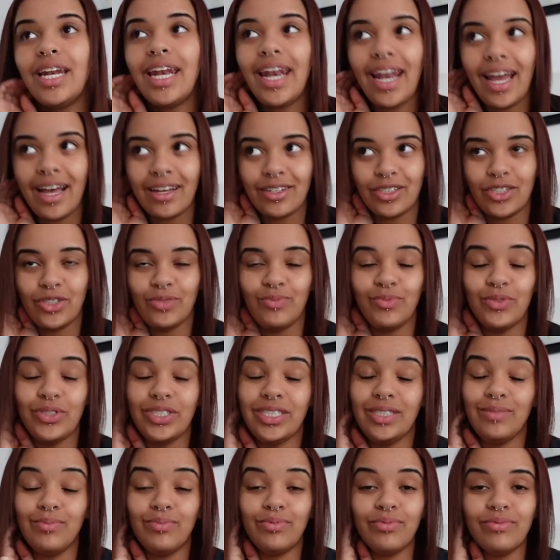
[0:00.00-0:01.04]
Là, je me
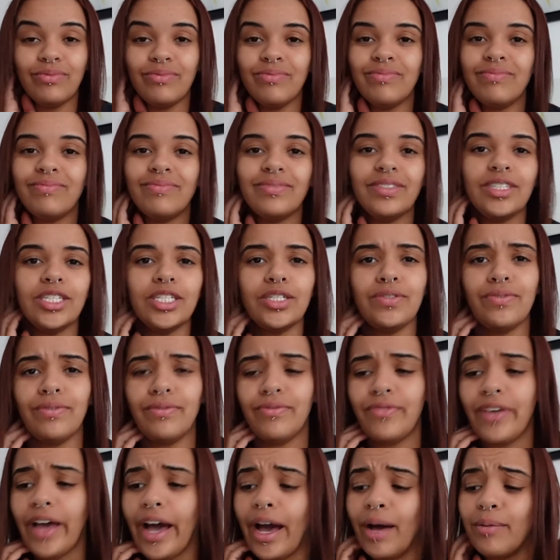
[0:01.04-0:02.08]
dis bon, je vais me
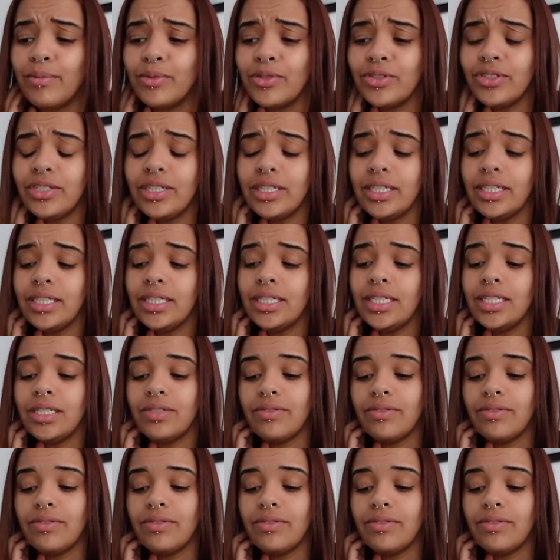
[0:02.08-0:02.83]
faire à manger,